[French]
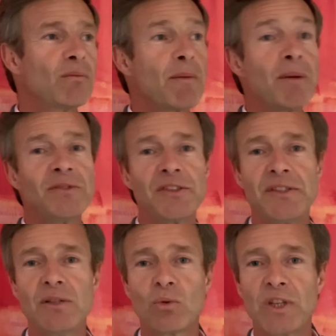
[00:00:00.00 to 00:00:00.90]
bah, même
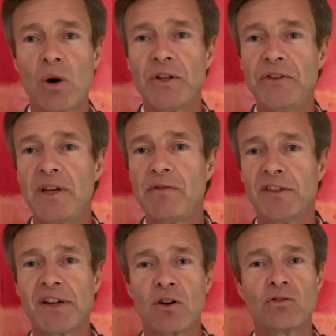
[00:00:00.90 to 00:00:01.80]
si on est en été, il fait
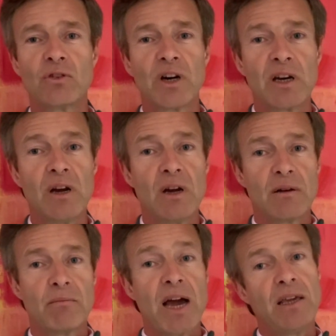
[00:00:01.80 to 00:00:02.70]
50 degrés,
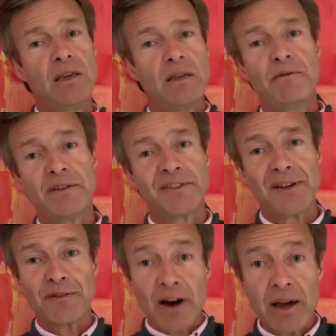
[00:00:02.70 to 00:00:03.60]
bah, c'est
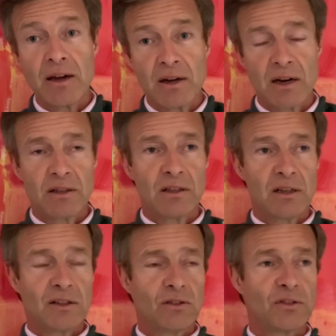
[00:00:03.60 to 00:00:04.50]
frais
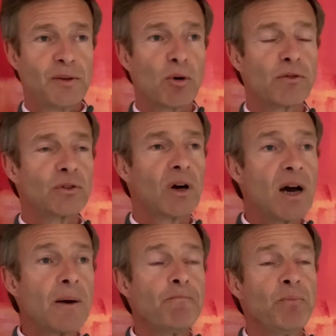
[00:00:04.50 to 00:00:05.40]
euh, dans ces
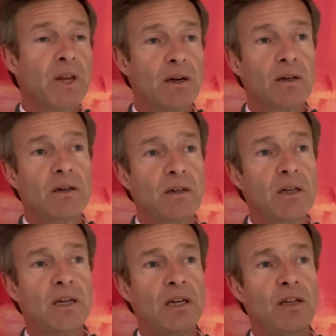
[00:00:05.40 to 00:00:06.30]
profondeurs-là. Euh,
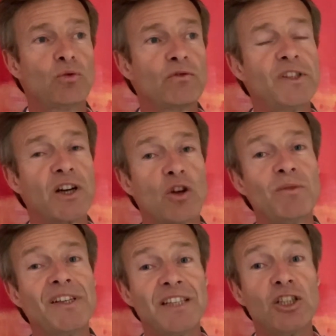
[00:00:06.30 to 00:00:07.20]
et donc, vous
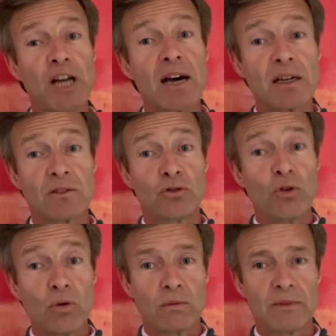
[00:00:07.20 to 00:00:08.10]
économisez déjà de
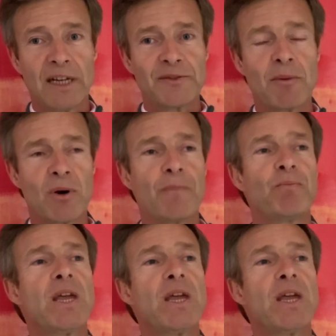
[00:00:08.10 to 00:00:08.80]
l'eau à ce moment-là.